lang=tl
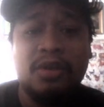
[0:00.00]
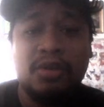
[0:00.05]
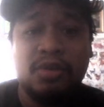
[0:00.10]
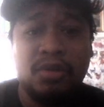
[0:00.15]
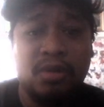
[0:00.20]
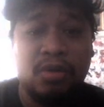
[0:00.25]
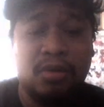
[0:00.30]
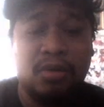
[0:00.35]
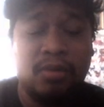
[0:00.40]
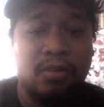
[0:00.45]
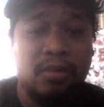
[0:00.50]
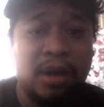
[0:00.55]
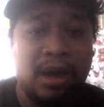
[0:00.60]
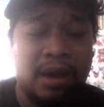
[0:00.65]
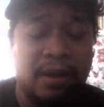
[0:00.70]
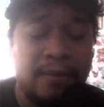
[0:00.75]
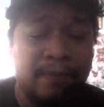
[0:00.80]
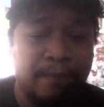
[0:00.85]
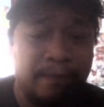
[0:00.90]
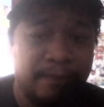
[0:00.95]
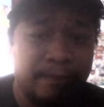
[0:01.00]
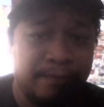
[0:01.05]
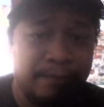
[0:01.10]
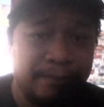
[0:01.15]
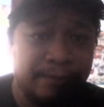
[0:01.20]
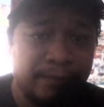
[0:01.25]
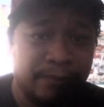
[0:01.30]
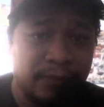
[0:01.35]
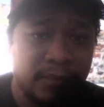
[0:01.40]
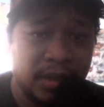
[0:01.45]
So ang
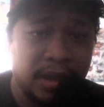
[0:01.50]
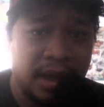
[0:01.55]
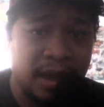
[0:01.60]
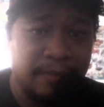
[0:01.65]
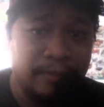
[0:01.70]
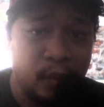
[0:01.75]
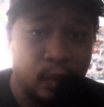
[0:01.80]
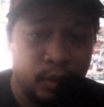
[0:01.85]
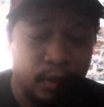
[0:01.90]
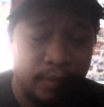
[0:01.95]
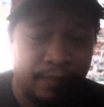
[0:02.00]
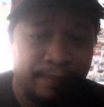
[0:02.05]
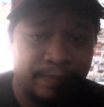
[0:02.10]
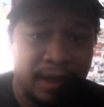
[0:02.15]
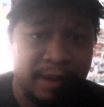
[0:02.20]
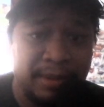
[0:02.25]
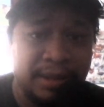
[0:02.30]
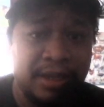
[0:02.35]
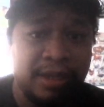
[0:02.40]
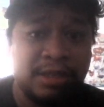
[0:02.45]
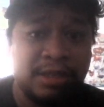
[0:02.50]
amount of payment is